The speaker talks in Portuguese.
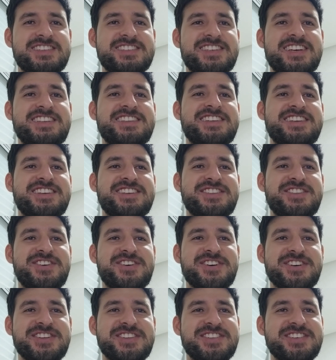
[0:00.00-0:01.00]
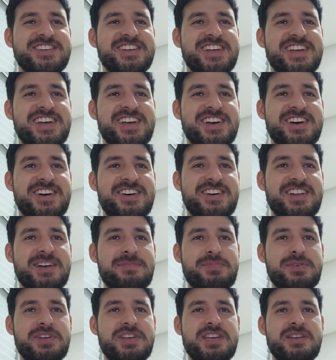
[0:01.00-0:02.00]
sai daí doida. Olha
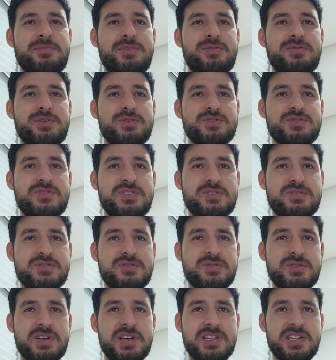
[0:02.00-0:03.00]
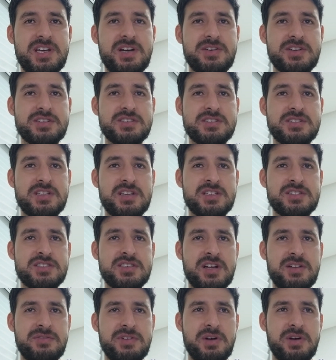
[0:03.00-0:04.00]
lá, porque removeu os vídeos do canal,
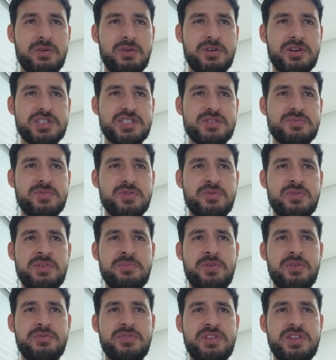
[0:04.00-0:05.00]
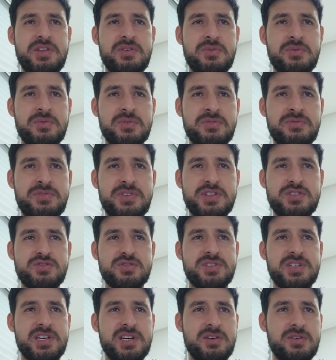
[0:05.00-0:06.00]
achava ótimo. Eu não removi nenhum
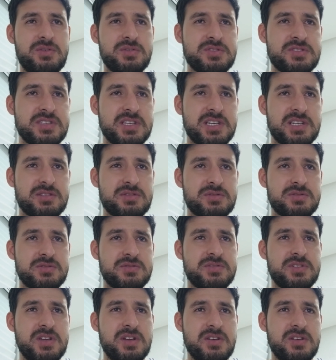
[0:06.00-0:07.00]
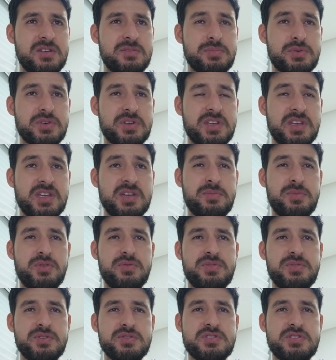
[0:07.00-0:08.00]
vídeo não, Sandro. Porque
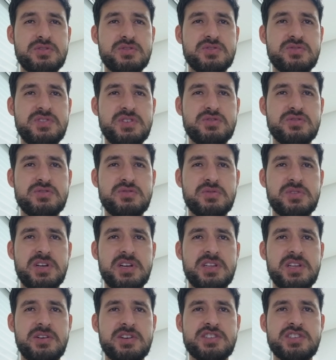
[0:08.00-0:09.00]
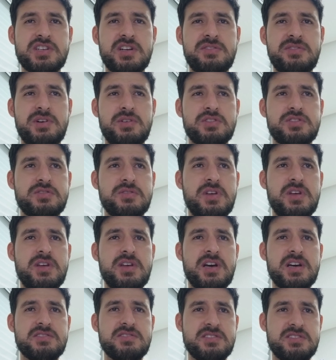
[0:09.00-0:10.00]
removeu seus vídeos do canal, achava ótimo.
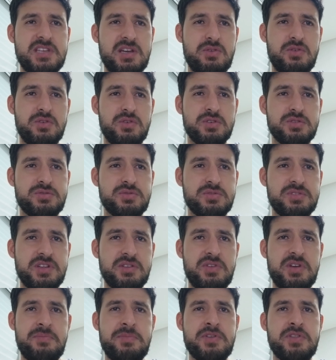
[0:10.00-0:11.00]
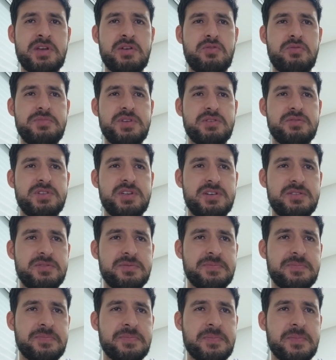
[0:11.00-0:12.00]
Às vezes é outro, né? Não é, não é comigo
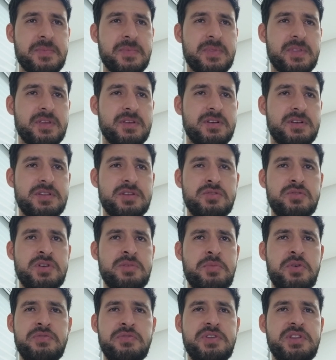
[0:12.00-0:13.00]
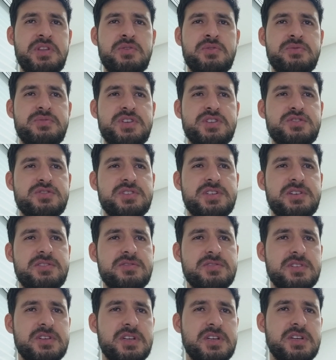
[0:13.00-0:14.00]
não. Ainda não removi nenhum vídeo
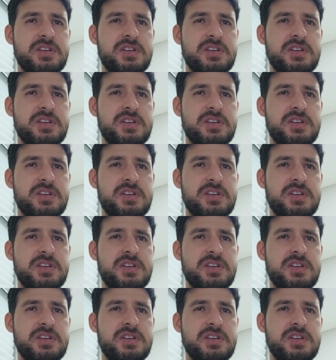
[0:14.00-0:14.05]
não.